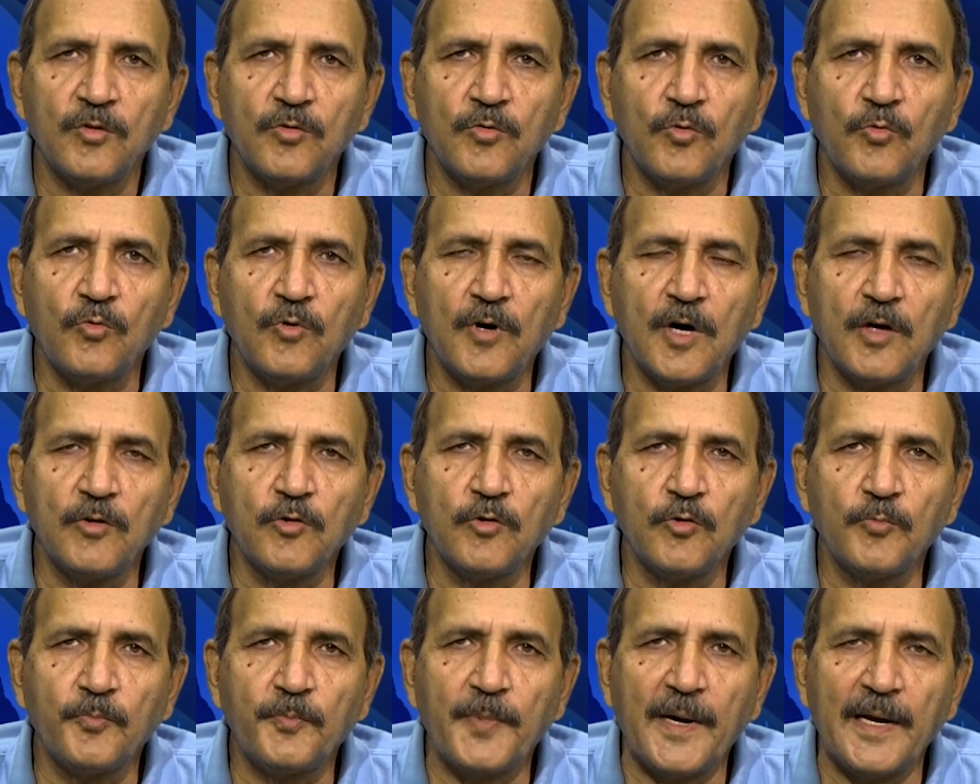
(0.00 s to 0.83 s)
तो उनका
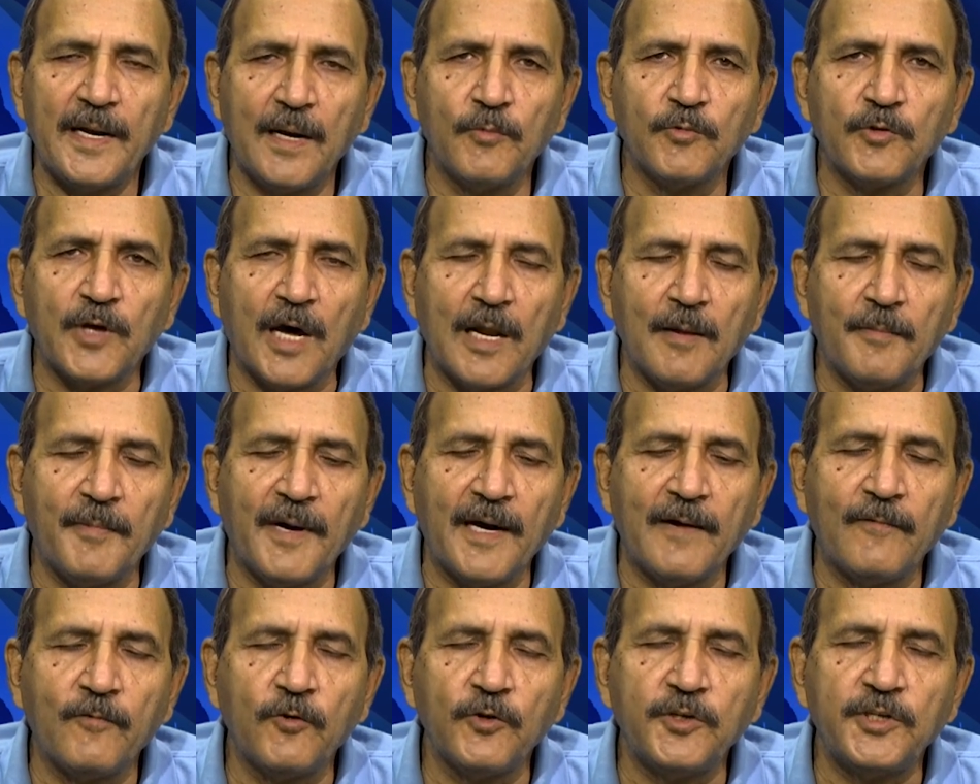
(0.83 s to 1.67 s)
जो पहला
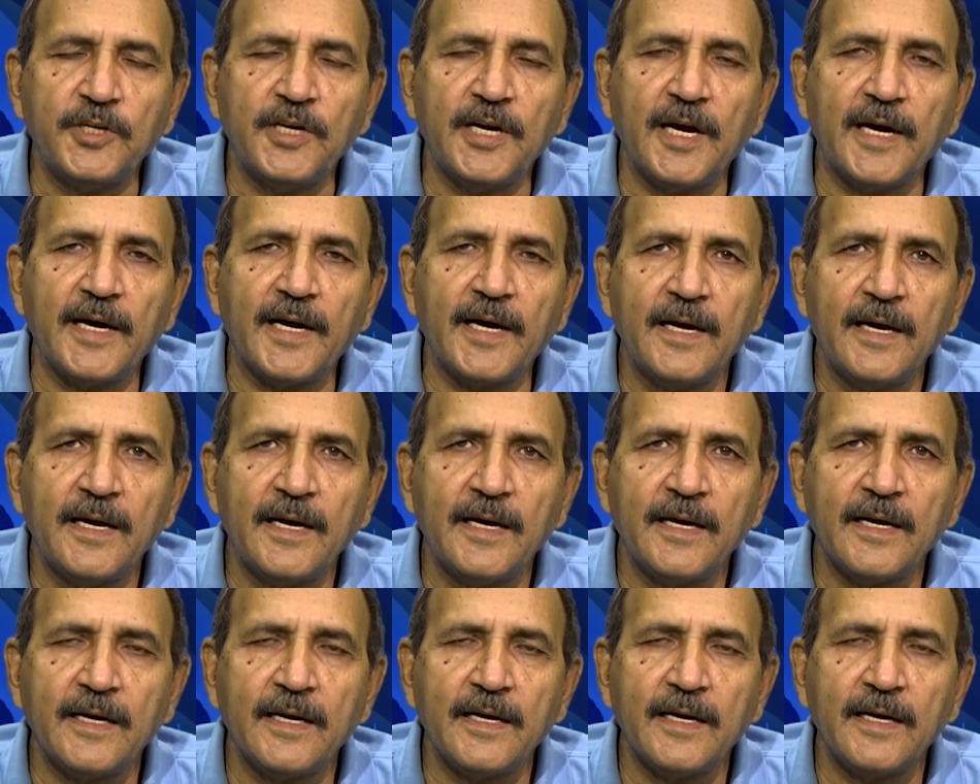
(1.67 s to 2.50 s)
तलबा है वो ये है
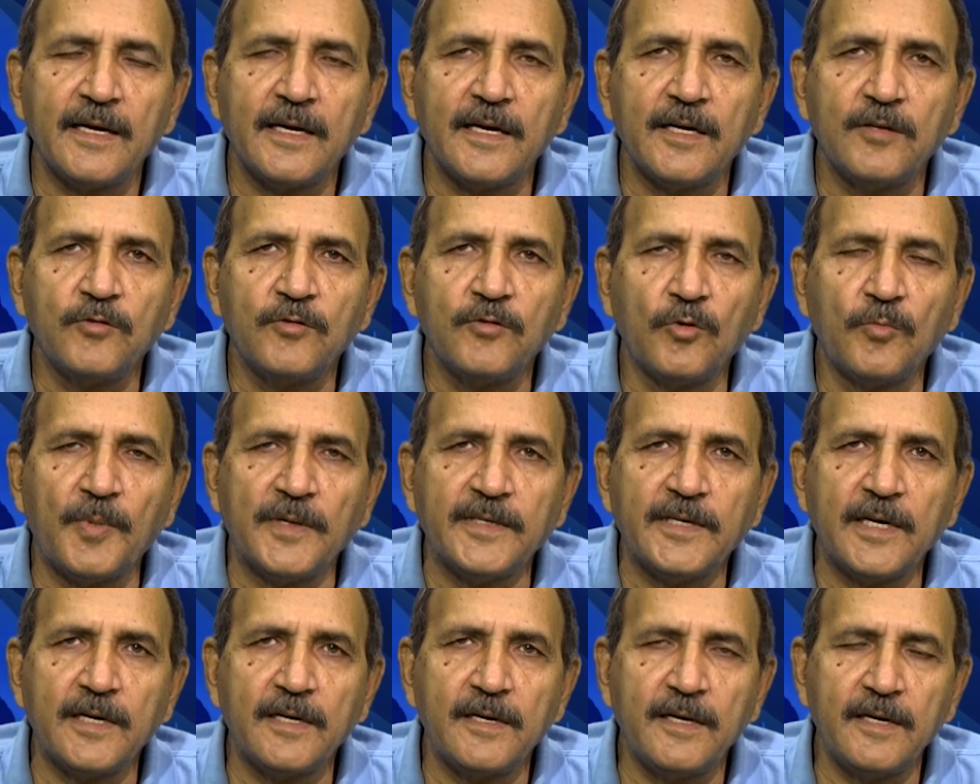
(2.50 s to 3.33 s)
कि जो
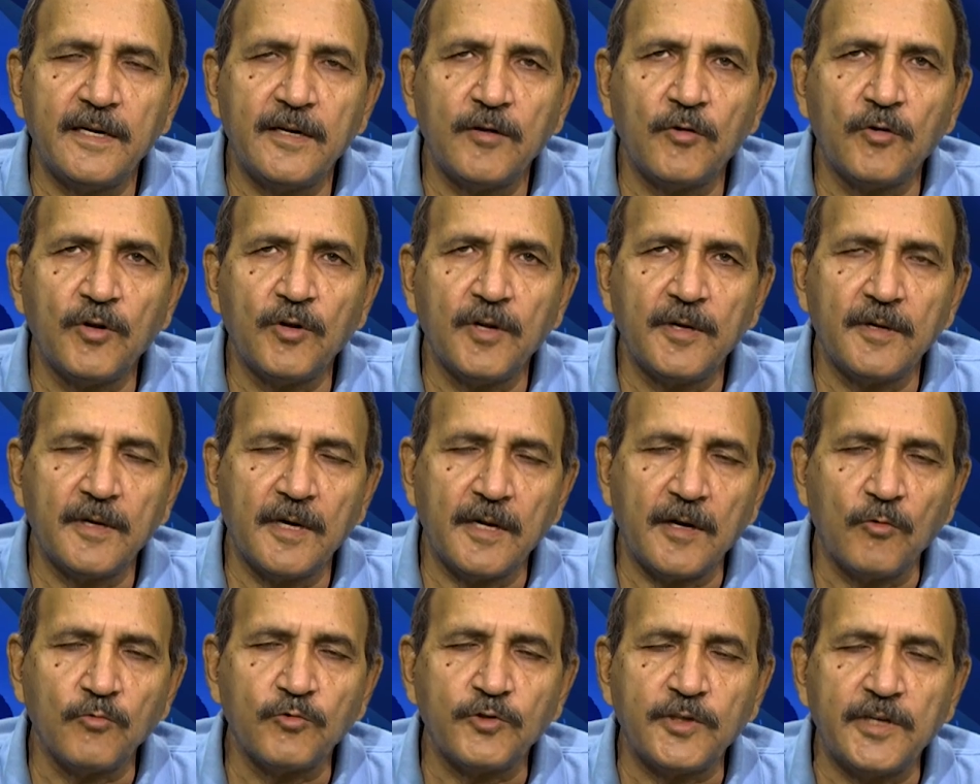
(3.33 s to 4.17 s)
बजट इन्होंने
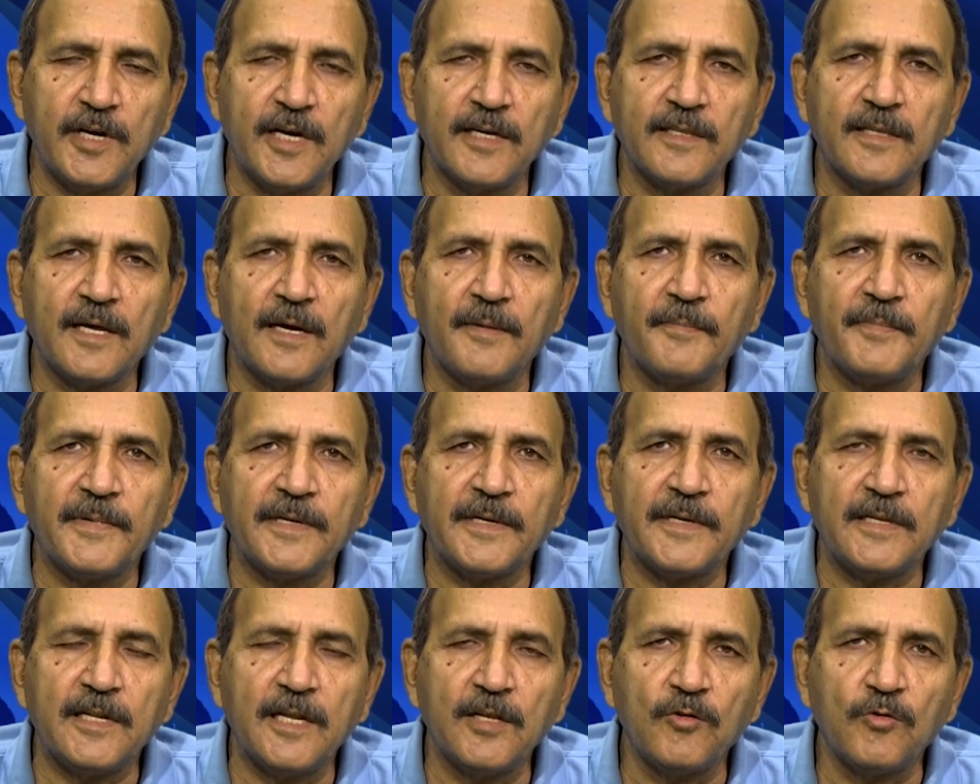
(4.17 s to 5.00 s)
अनाउंस किया था
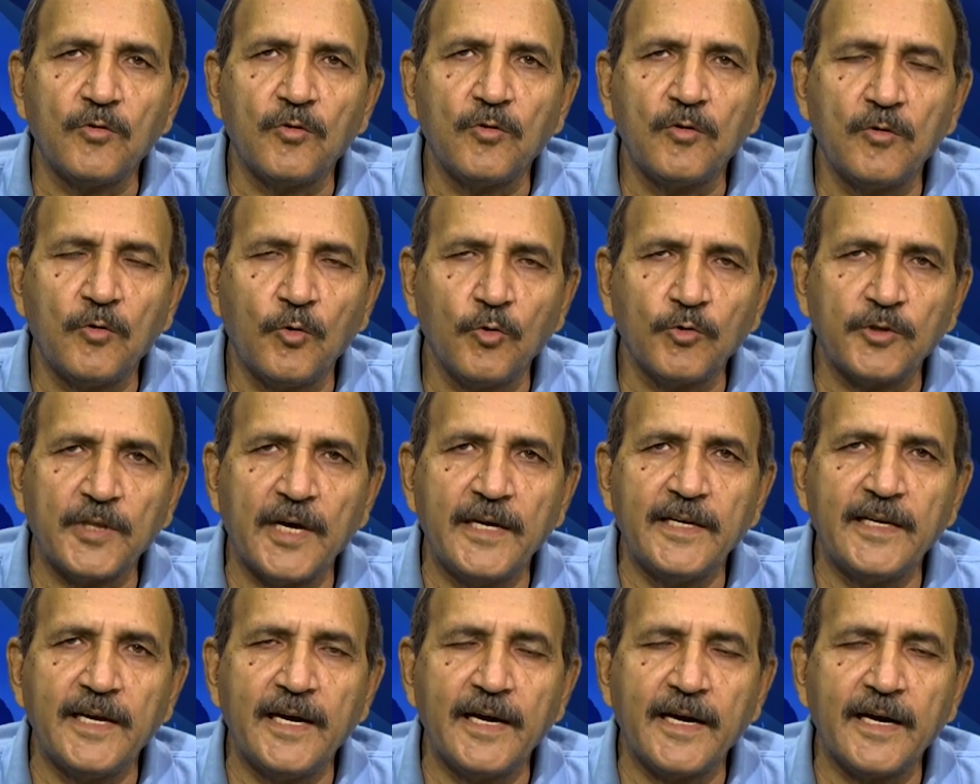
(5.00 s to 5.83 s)
पिछले दिनों होता
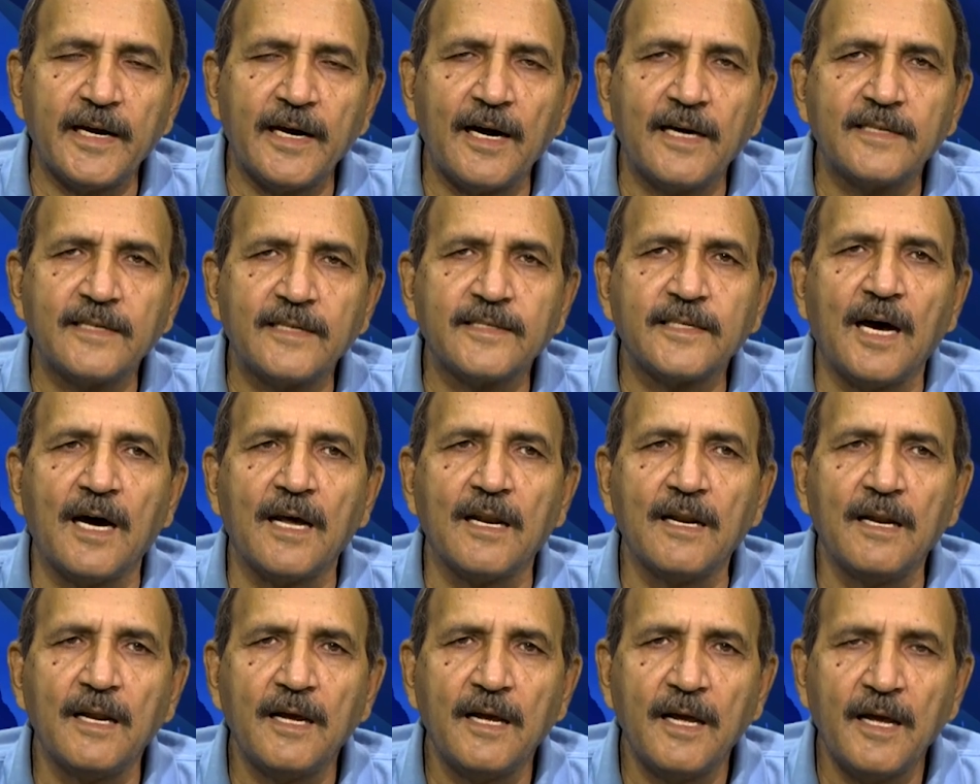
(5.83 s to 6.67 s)
ही है कि हर
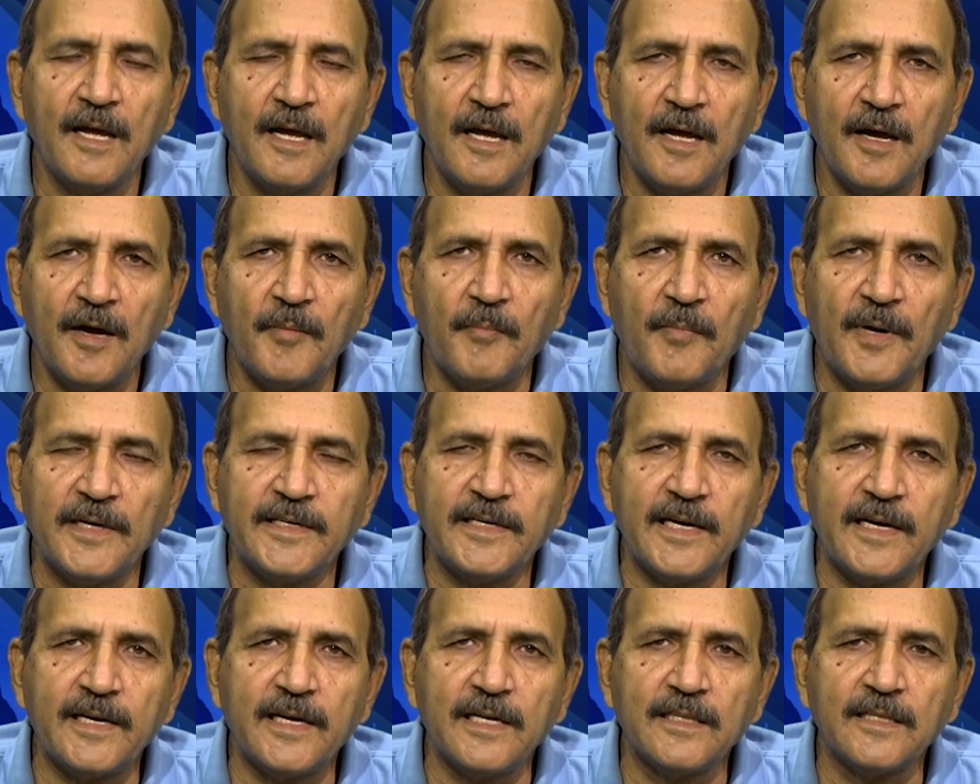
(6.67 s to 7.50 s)
साल
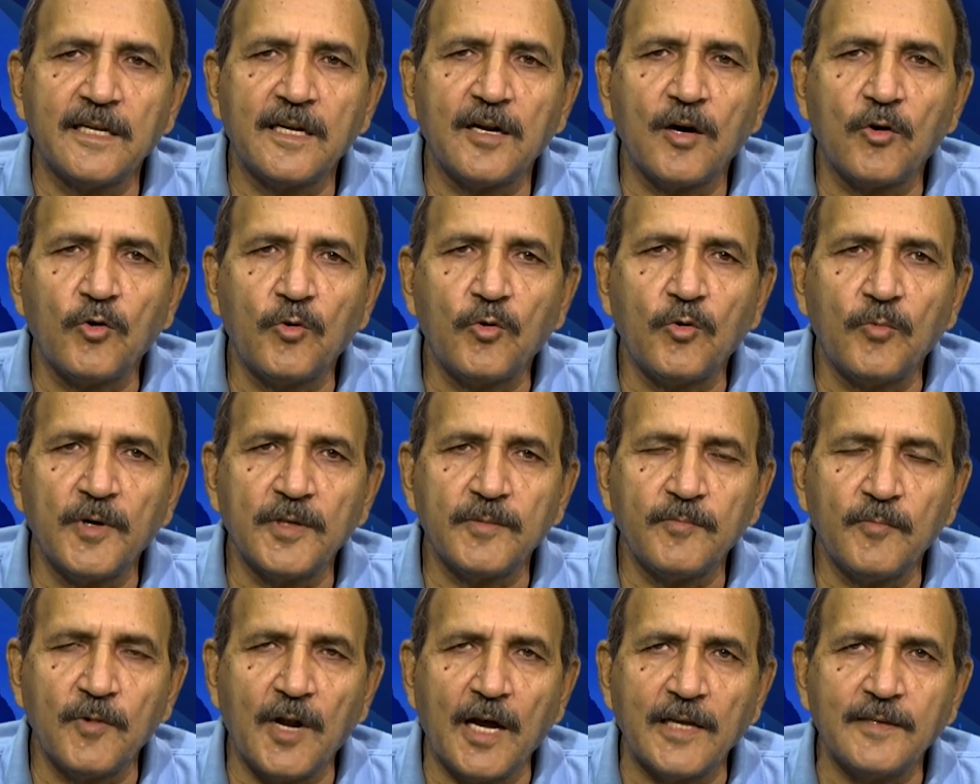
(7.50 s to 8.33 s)
बजट के अंदर
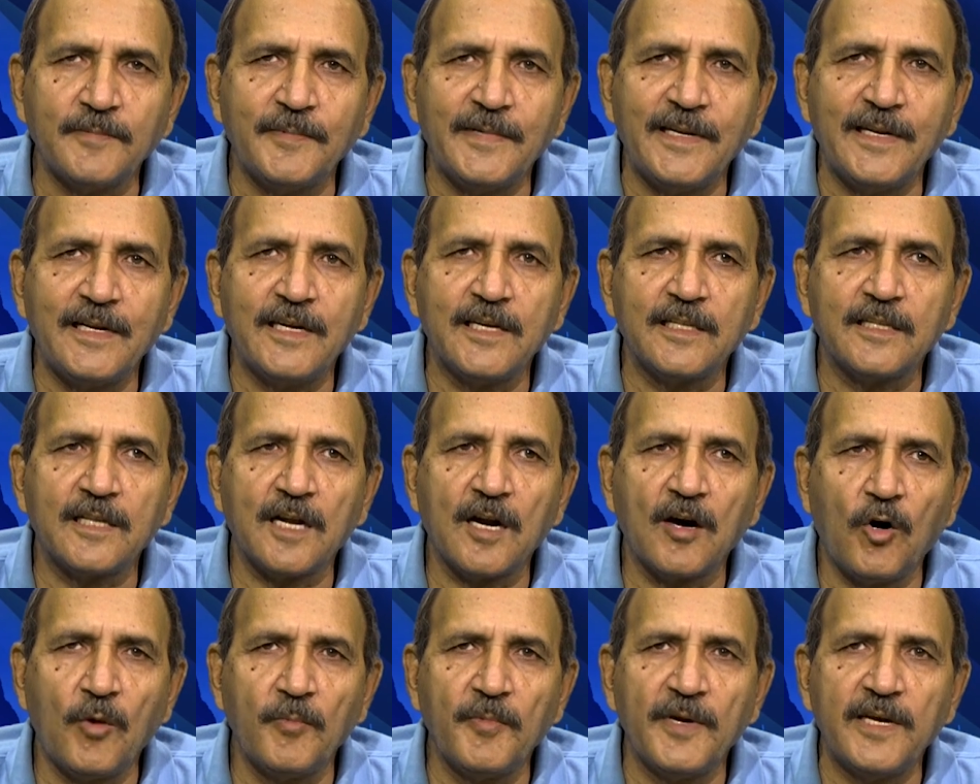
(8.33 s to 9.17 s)
हुकूमत मुलाजमीन की
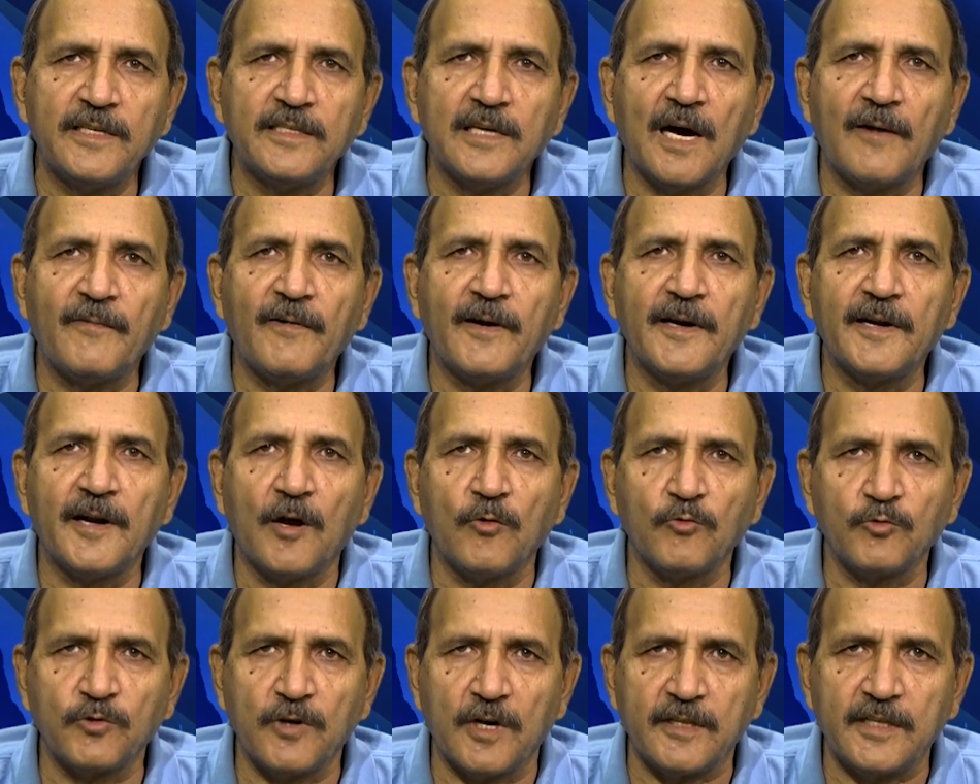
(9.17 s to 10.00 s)
तनख्वाहों में इजाफा
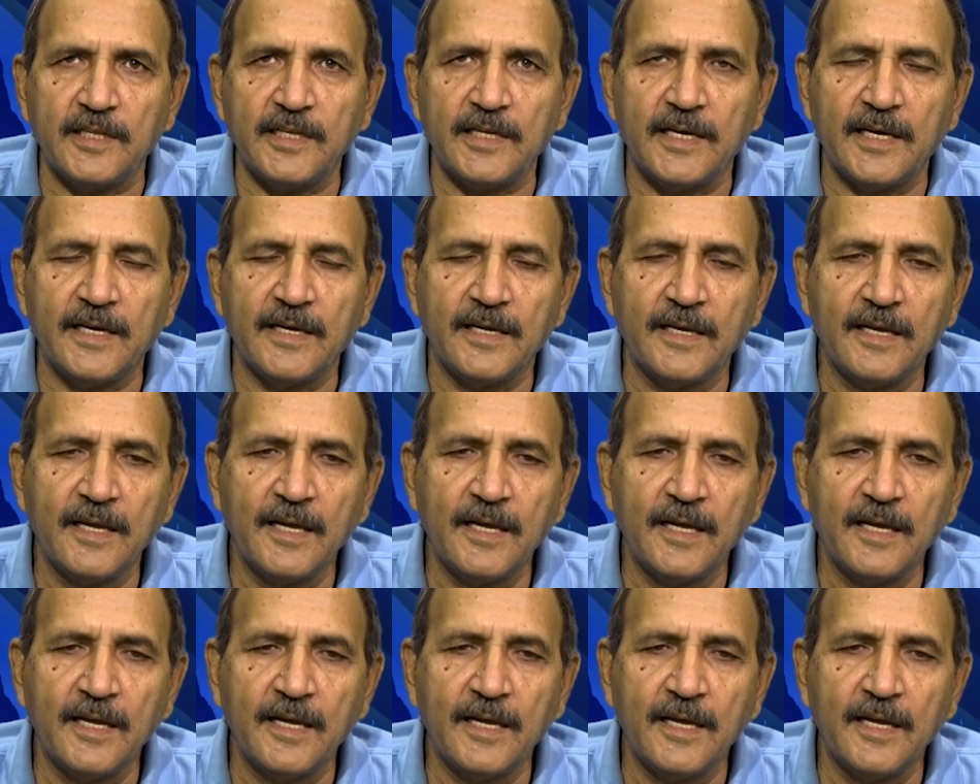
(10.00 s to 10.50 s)
अनाउंस करती है